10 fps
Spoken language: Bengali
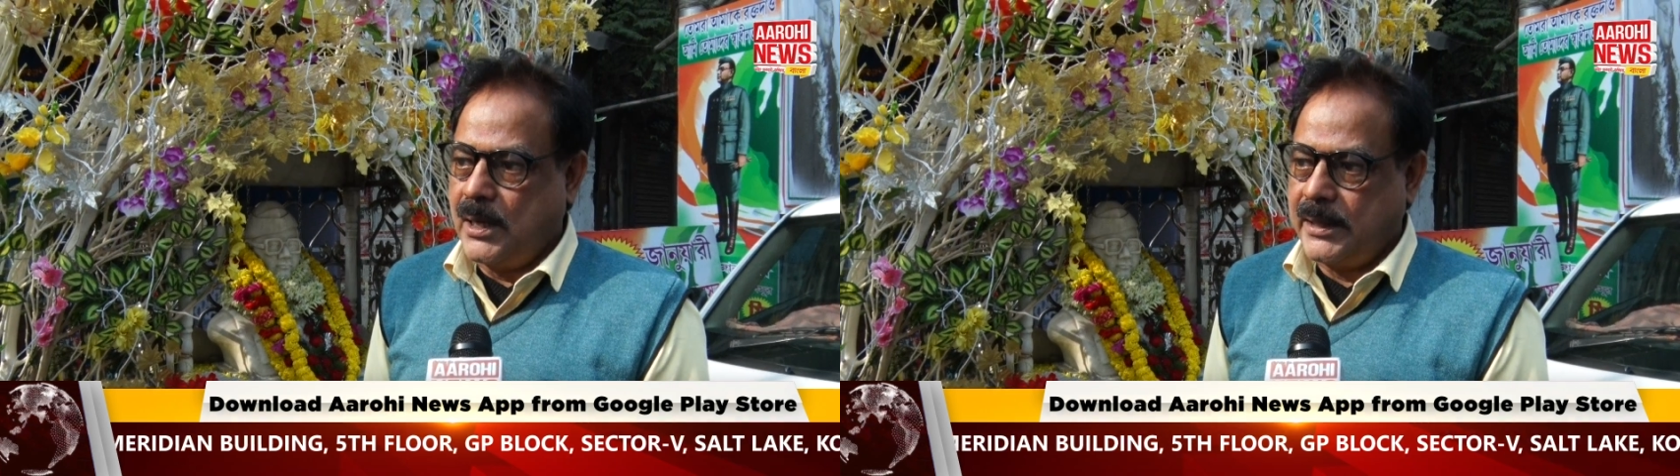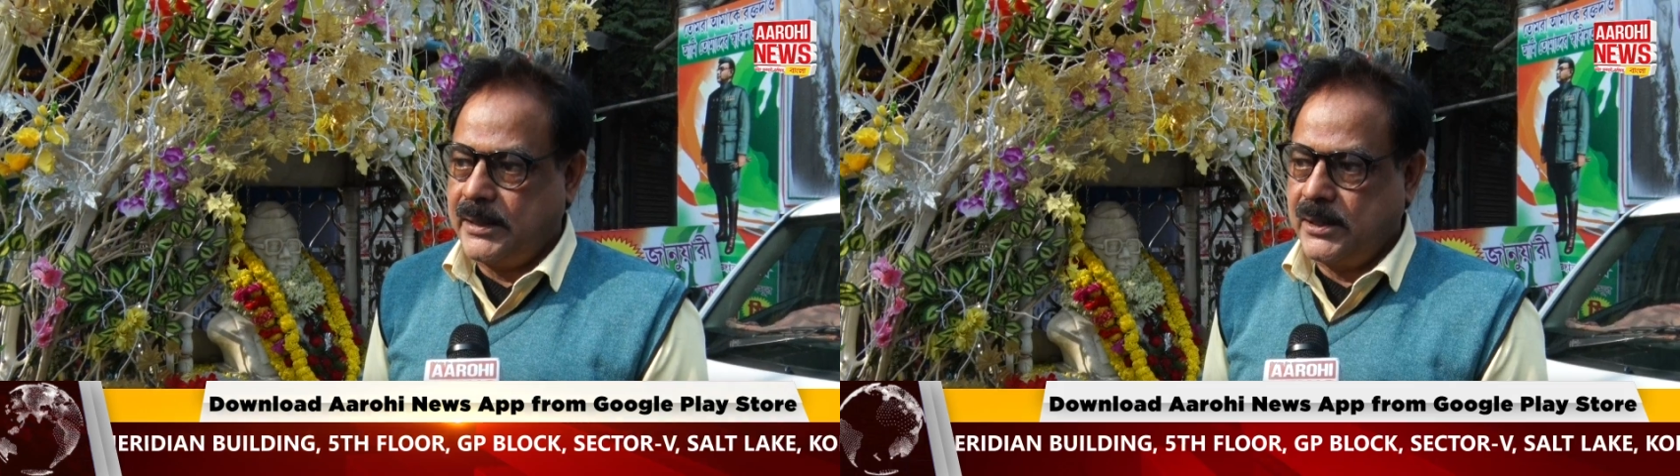
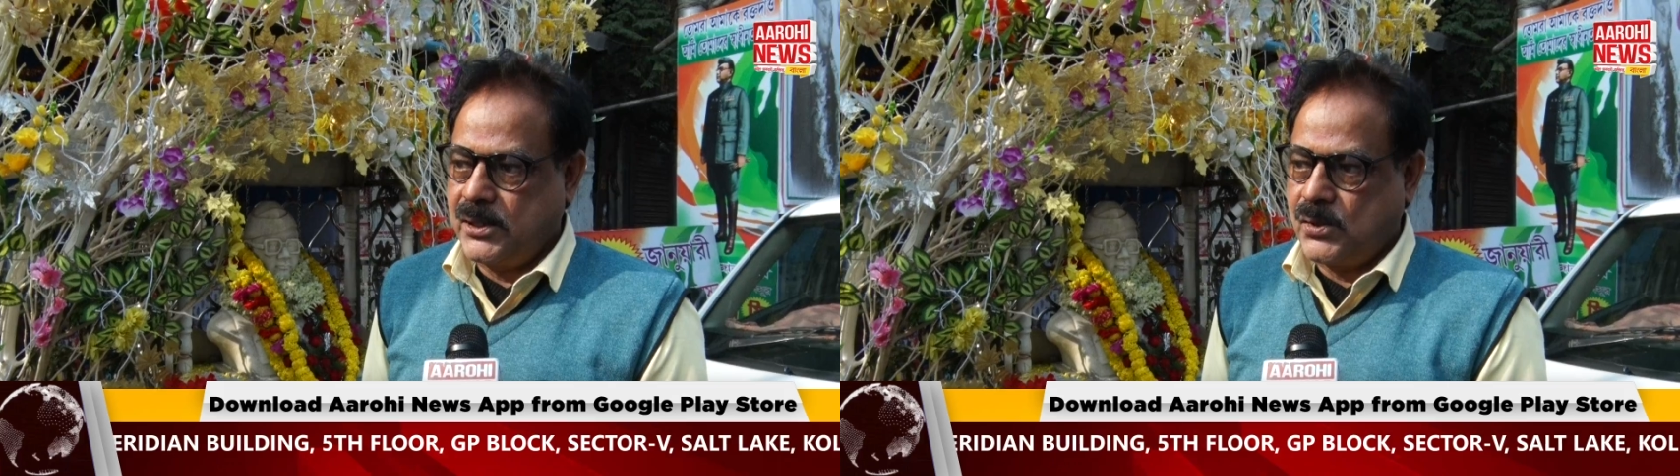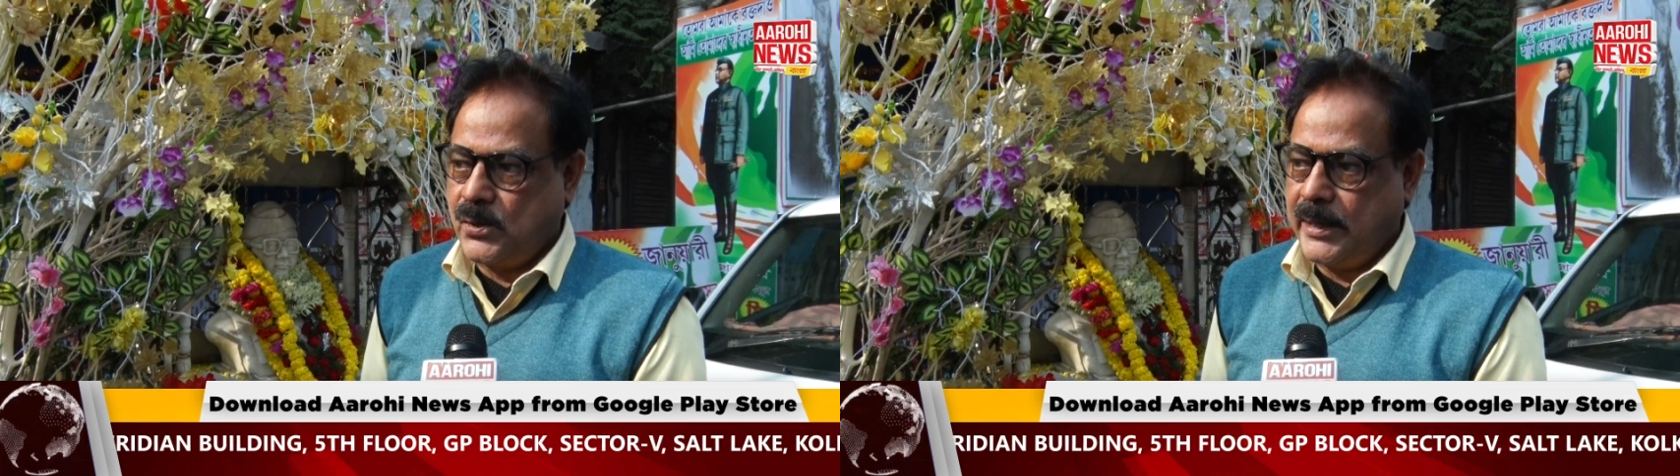
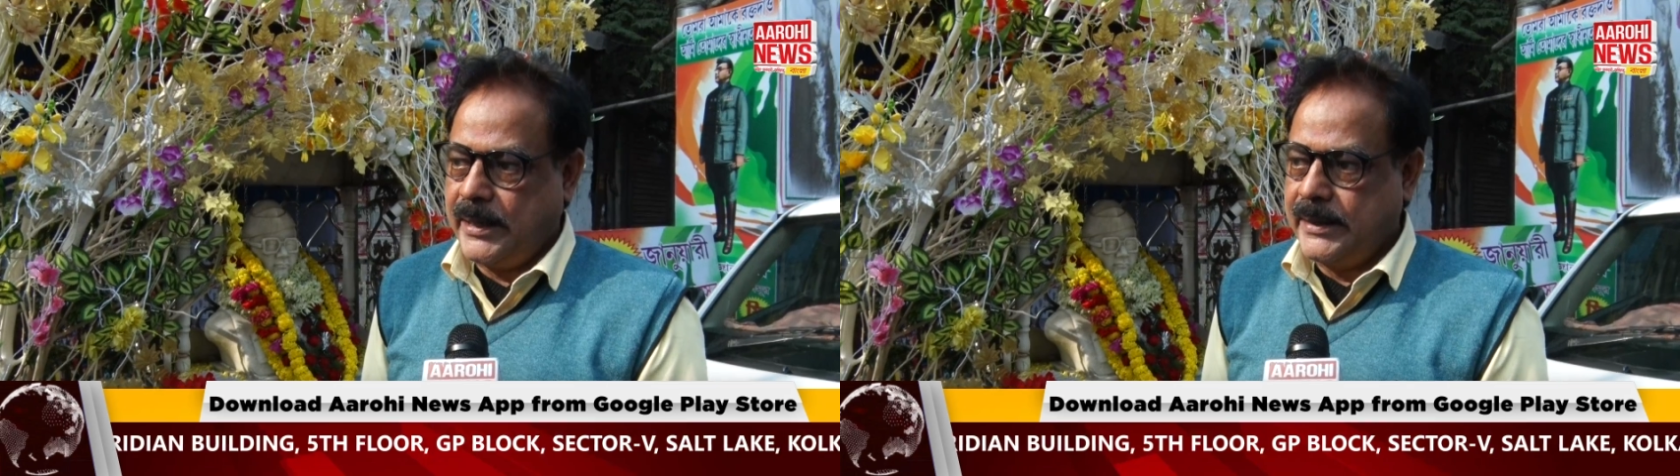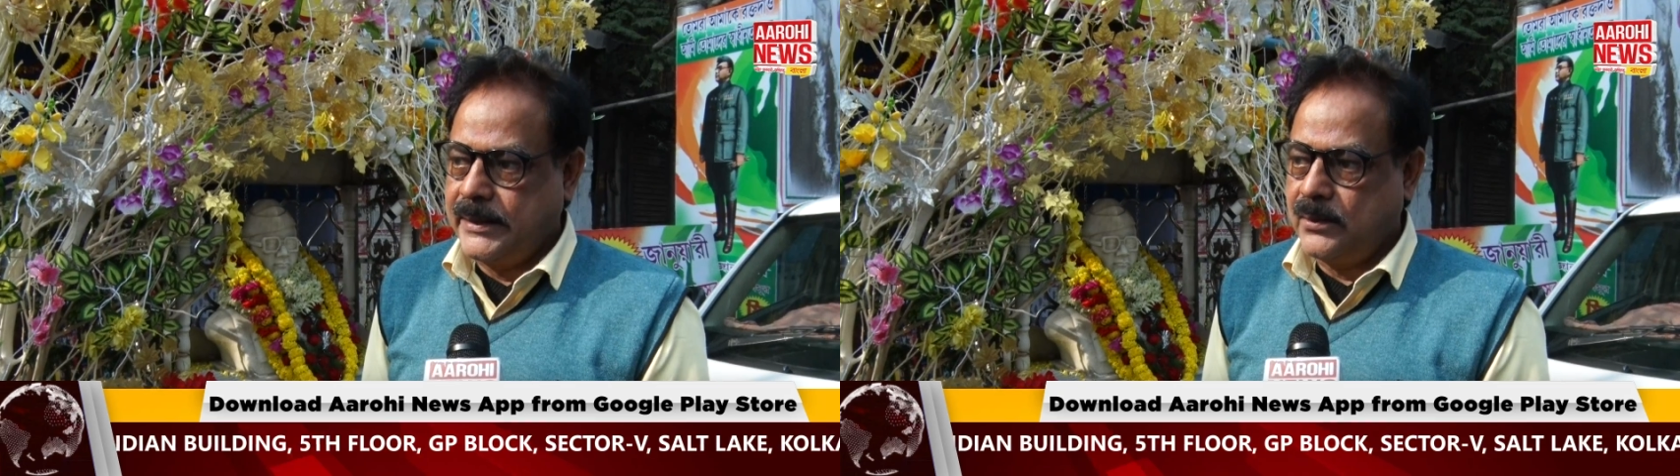আকৃষ্ট হয়ে
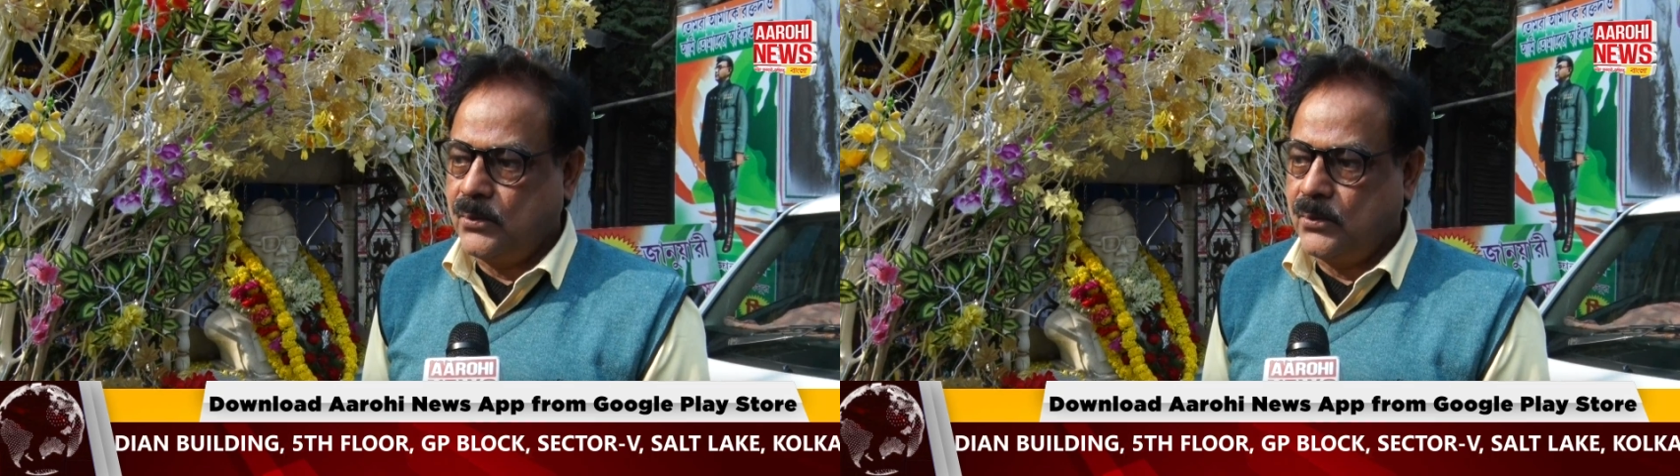গেলেন